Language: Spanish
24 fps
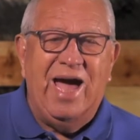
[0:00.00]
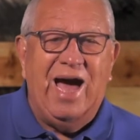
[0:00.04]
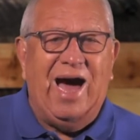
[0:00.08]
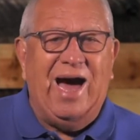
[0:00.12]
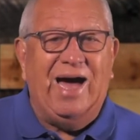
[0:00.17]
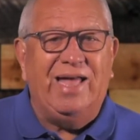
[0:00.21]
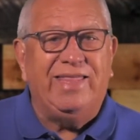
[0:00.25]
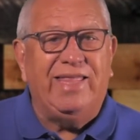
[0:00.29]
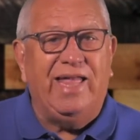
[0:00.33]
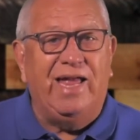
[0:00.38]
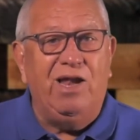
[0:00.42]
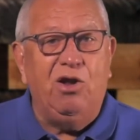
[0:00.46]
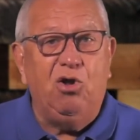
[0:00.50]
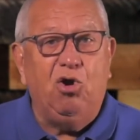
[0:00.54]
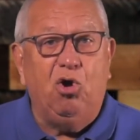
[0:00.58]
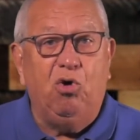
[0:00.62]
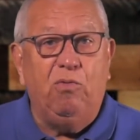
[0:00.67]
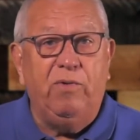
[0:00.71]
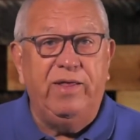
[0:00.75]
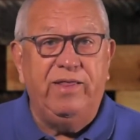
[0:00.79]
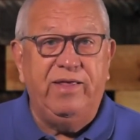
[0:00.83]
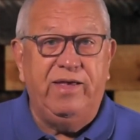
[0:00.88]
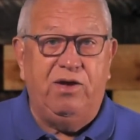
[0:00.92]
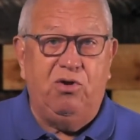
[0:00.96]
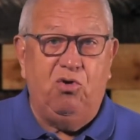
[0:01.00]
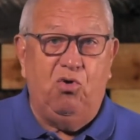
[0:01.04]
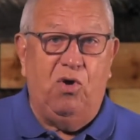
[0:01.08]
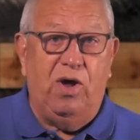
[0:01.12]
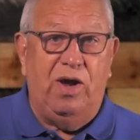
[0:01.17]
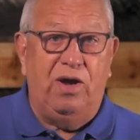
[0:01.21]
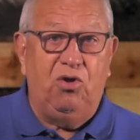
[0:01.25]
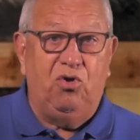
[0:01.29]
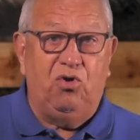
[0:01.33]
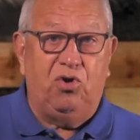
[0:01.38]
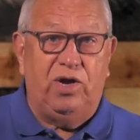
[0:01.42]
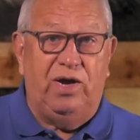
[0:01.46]
Hasta el Gobe dijo
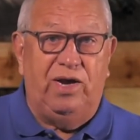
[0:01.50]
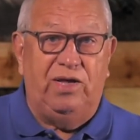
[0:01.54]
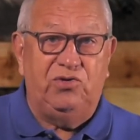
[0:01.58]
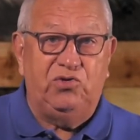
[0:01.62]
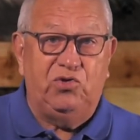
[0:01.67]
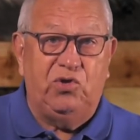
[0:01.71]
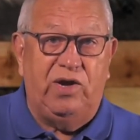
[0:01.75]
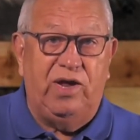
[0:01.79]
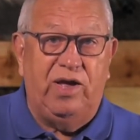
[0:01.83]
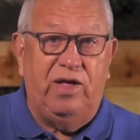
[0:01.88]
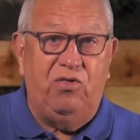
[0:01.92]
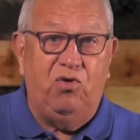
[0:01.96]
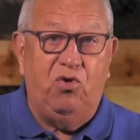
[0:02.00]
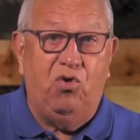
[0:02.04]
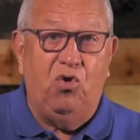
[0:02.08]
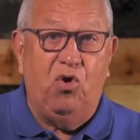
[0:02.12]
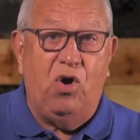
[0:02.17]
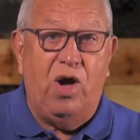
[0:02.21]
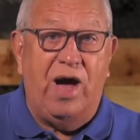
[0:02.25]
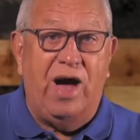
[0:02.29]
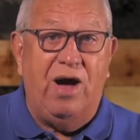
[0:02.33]
algo relacionado,